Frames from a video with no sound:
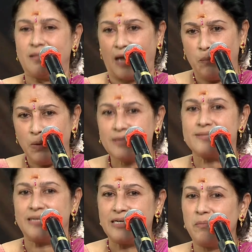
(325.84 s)
தமிழ்
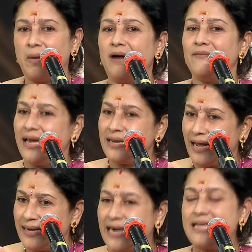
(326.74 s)
சினிமாவே
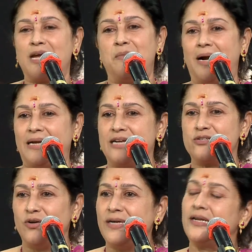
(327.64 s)
நான் நடிக்க மாட்டேன்னு
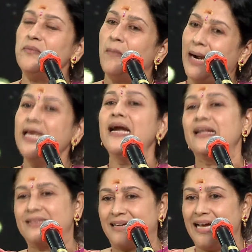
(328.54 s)
சொல்லிட்டு
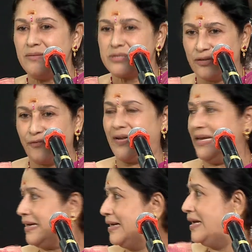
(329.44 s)
மலையாளத்துக்கு ஐம்
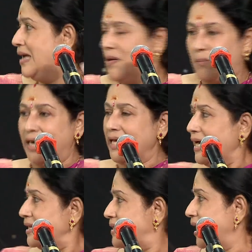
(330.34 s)
ஷிஃப்டிங்
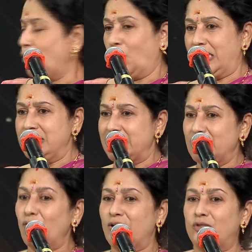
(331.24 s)
மலையாளத்தில்
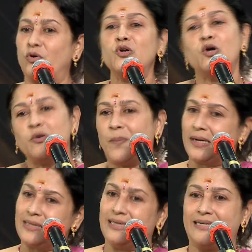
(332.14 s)
குறைஞ்சது ஒரு தொண்ணூறு
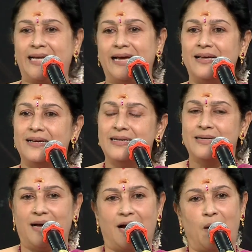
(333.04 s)
படத்துக்கிட்ட
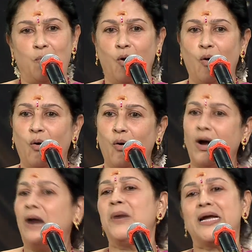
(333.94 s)

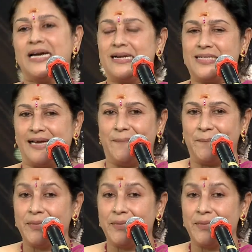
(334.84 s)
அமோகமாக நடித்தேன்